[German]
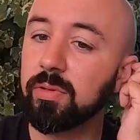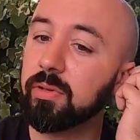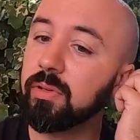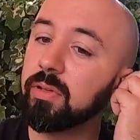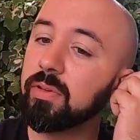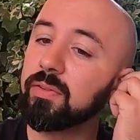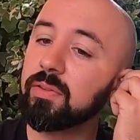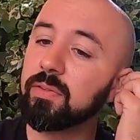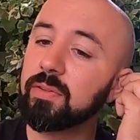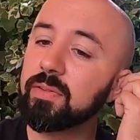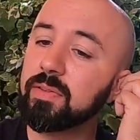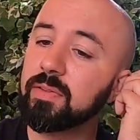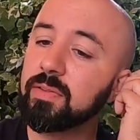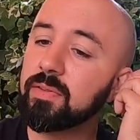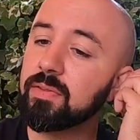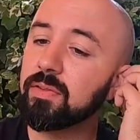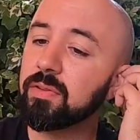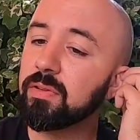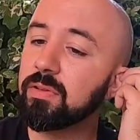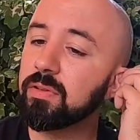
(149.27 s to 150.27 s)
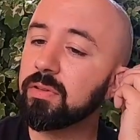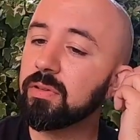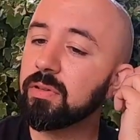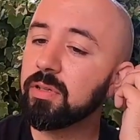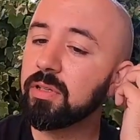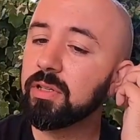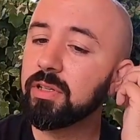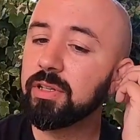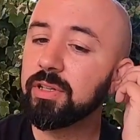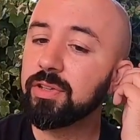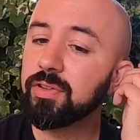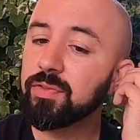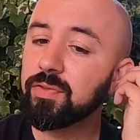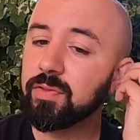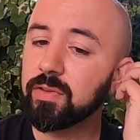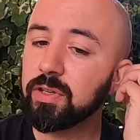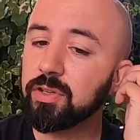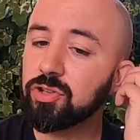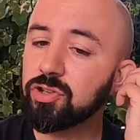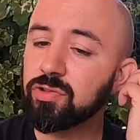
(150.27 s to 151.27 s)
Ne? Also das ist, äh, ich
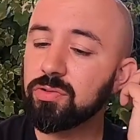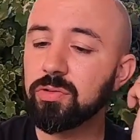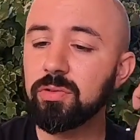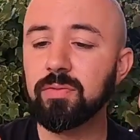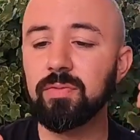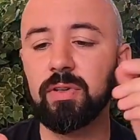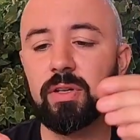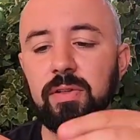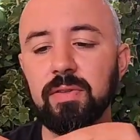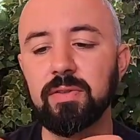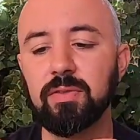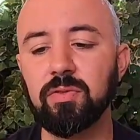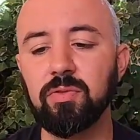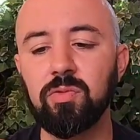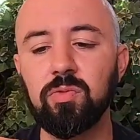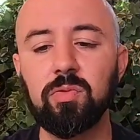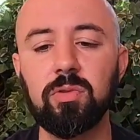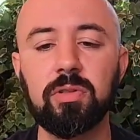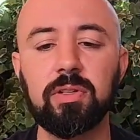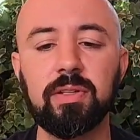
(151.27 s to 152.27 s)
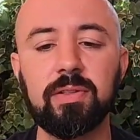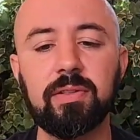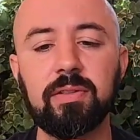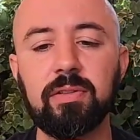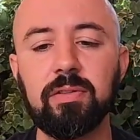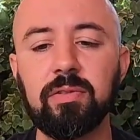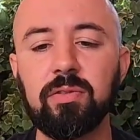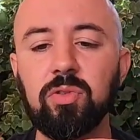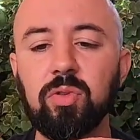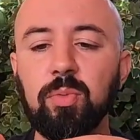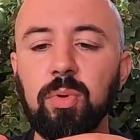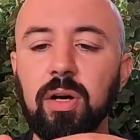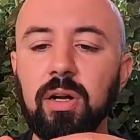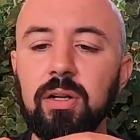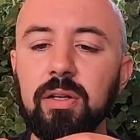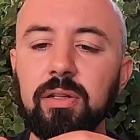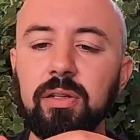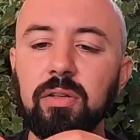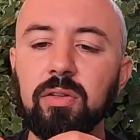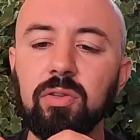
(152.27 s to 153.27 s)
finde das schon irgendwie ganz cool, dass die
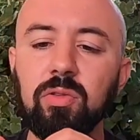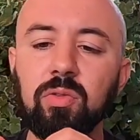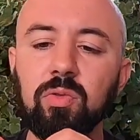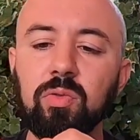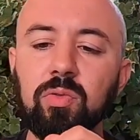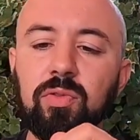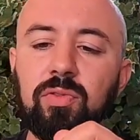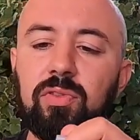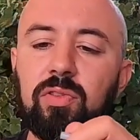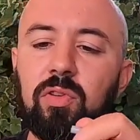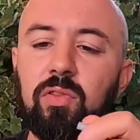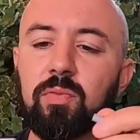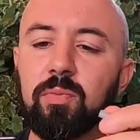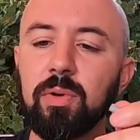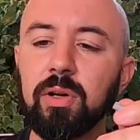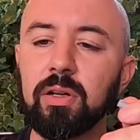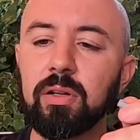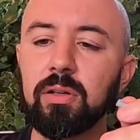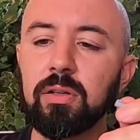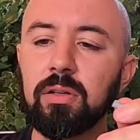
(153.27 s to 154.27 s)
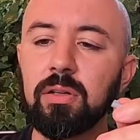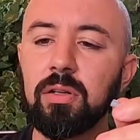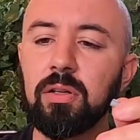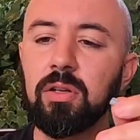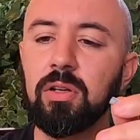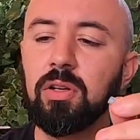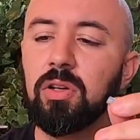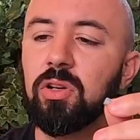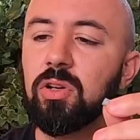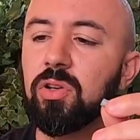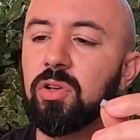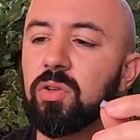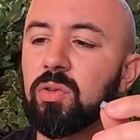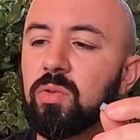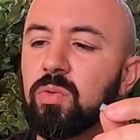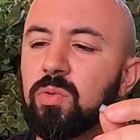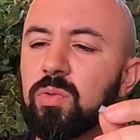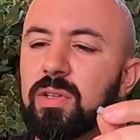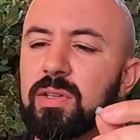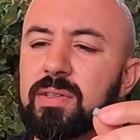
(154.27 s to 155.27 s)
überall ihre Logos drauf packen.
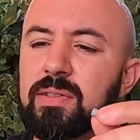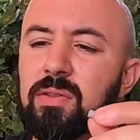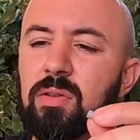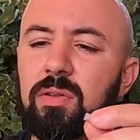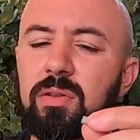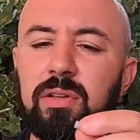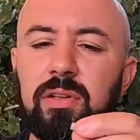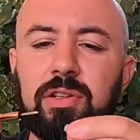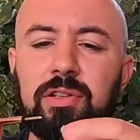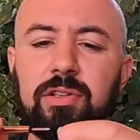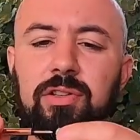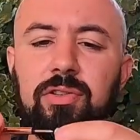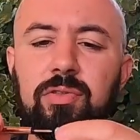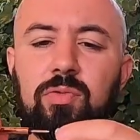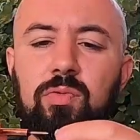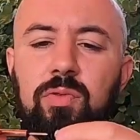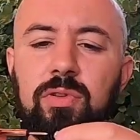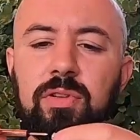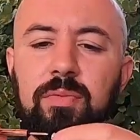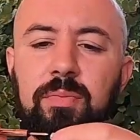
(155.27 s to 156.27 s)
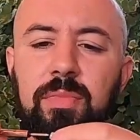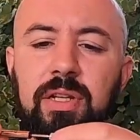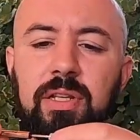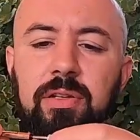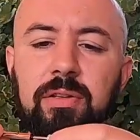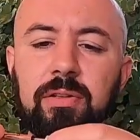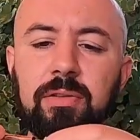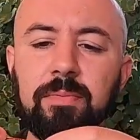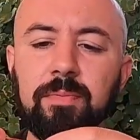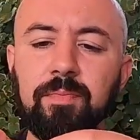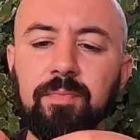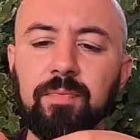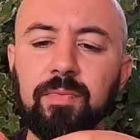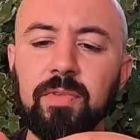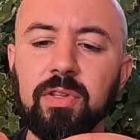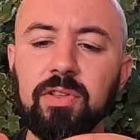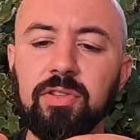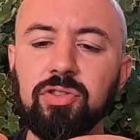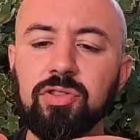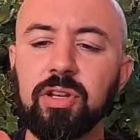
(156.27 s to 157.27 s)
Und es ist auch eine richtig gute Mine.
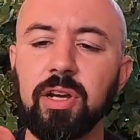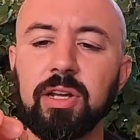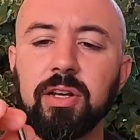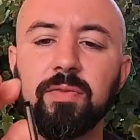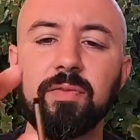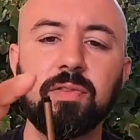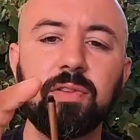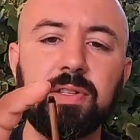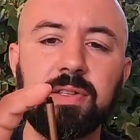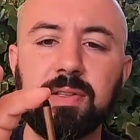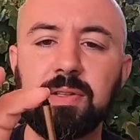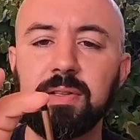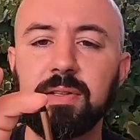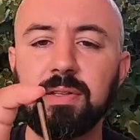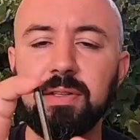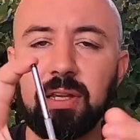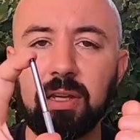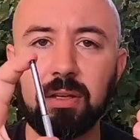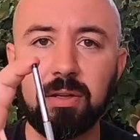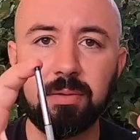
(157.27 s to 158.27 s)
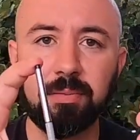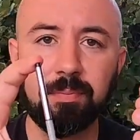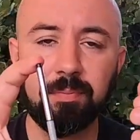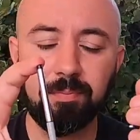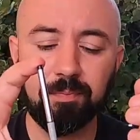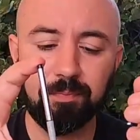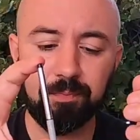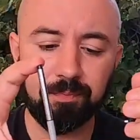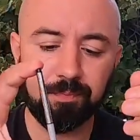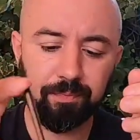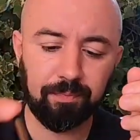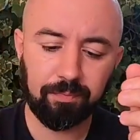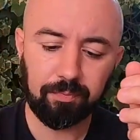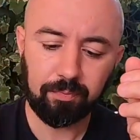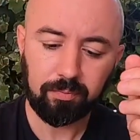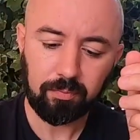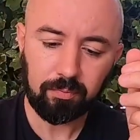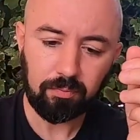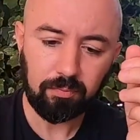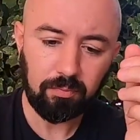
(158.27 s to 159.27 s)
Das ist schon eine von diesen dicken,
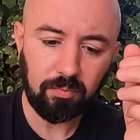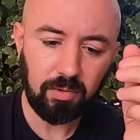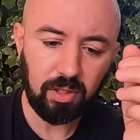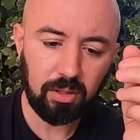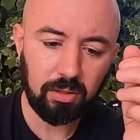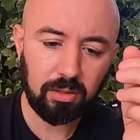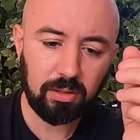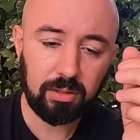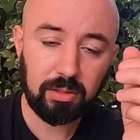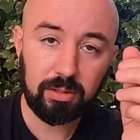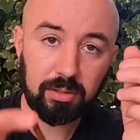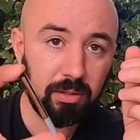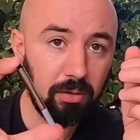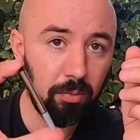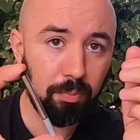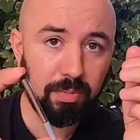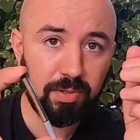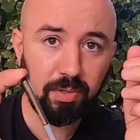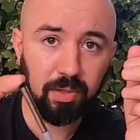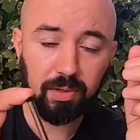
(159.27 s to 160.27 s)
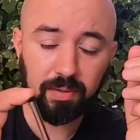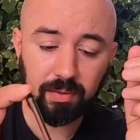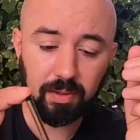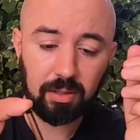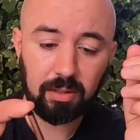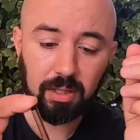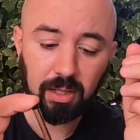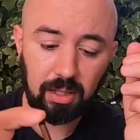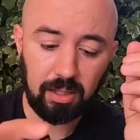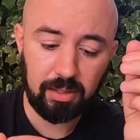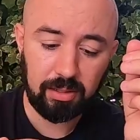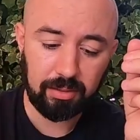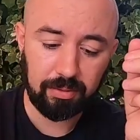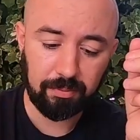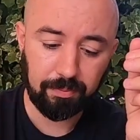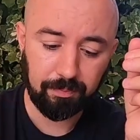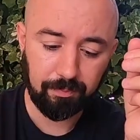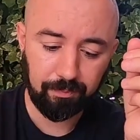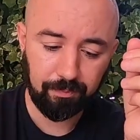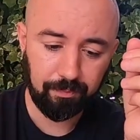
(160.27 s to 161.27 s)
äh, die auch besonders lange
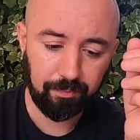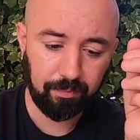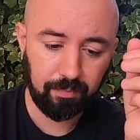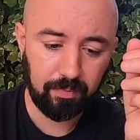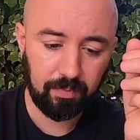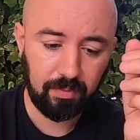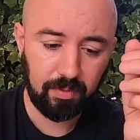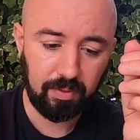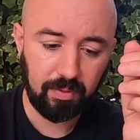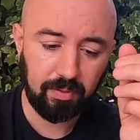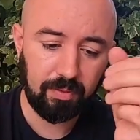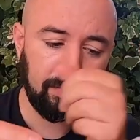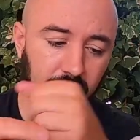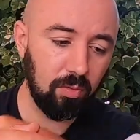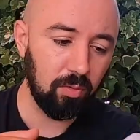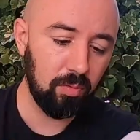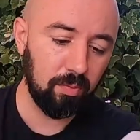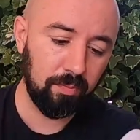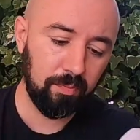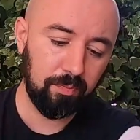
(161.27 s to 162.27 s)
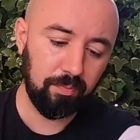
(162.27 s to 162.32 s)
halten. So,